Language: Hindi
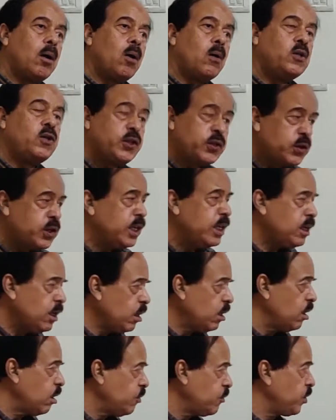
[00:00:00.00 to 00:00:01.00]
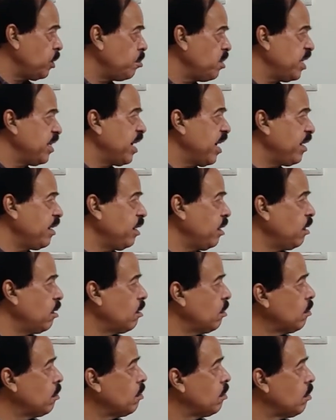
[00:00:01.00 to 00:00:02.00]
और जिसकी जिम्मेदारी
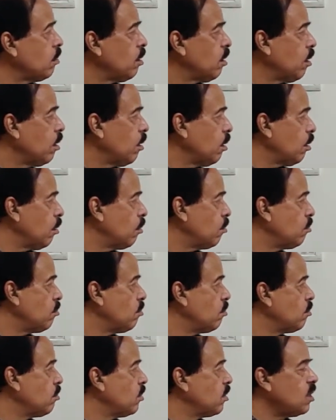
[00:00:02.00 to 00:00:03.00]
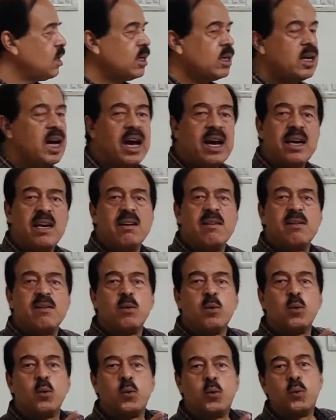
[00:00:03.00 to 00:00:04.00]
गाय
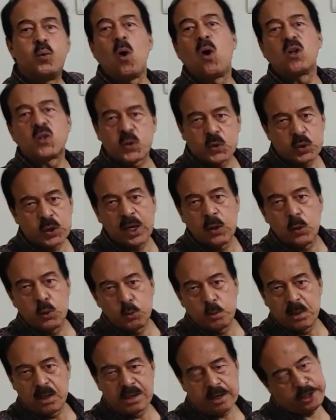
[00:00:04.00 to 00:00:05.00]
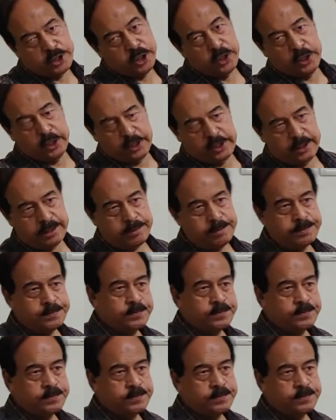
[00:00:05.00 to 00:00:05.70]
फॉक्स के ऊपर रखी गई